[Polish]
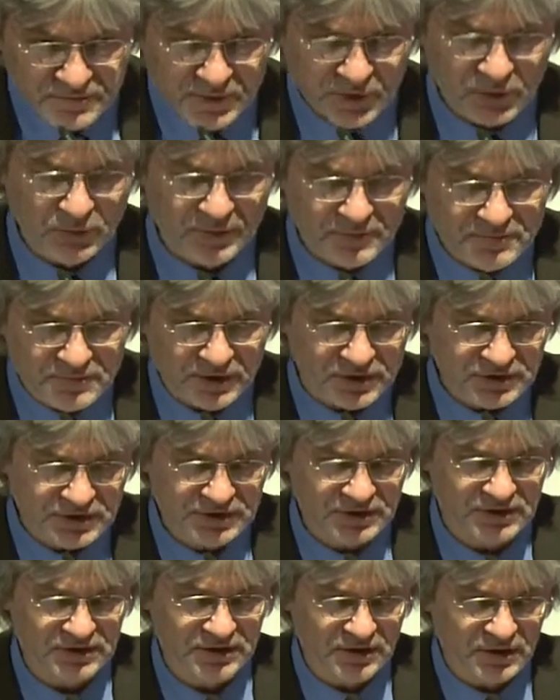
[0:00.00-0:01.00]

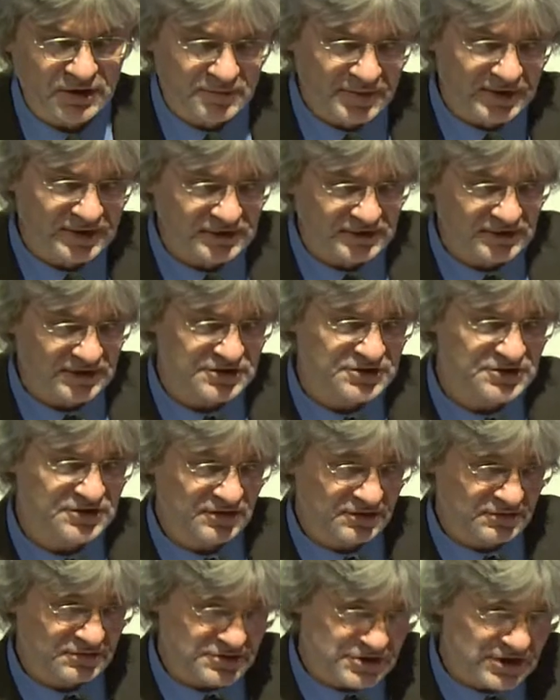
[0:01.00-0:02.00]
głęboki komentarz,
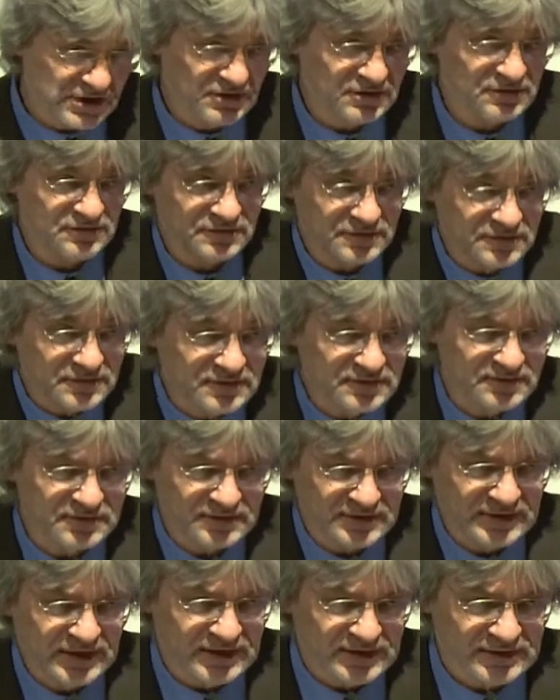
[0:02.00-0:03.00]
to czego
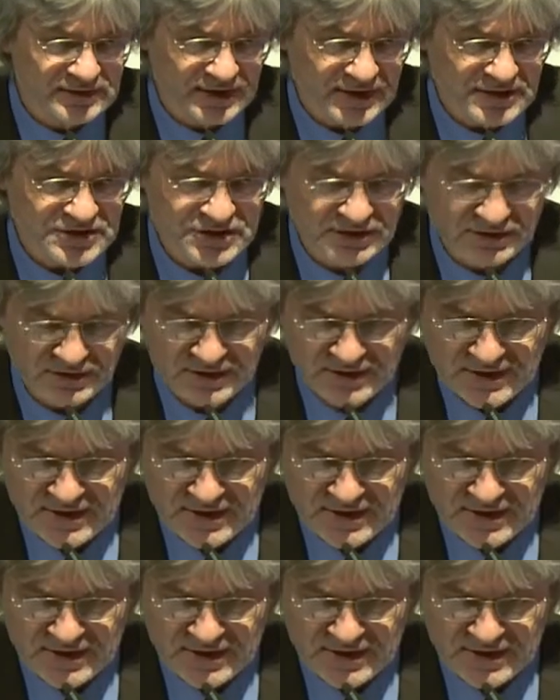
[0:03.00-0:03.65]
nasze